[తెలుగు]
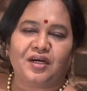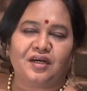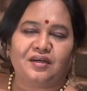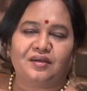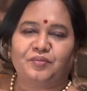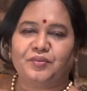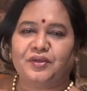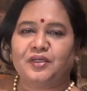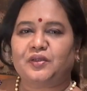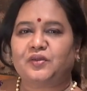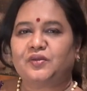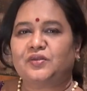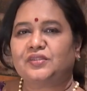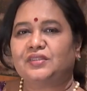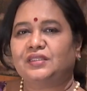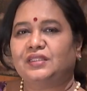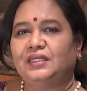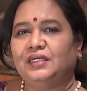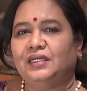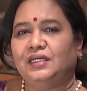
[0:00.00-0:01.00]
బాగా
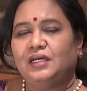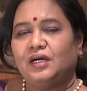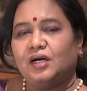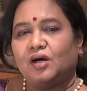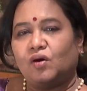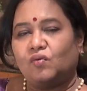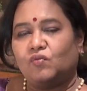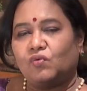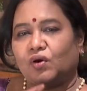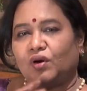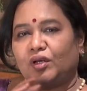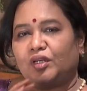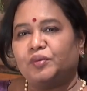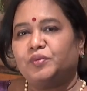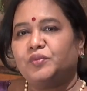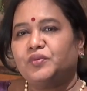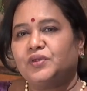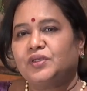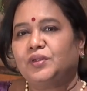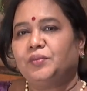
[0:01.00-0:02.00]
పనికొస్తుంది
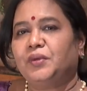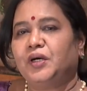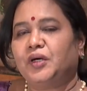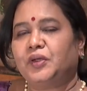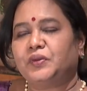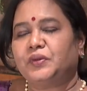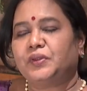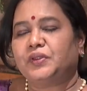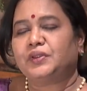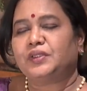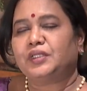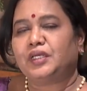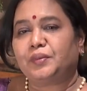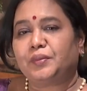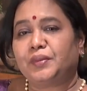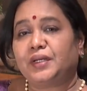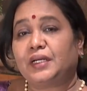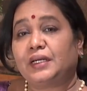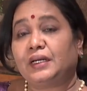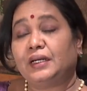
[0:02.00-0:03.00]
వాల్యూమ్ కూడా బాగుంటుంది
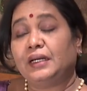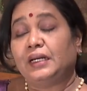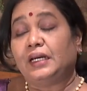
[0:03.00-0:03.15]
అనమాట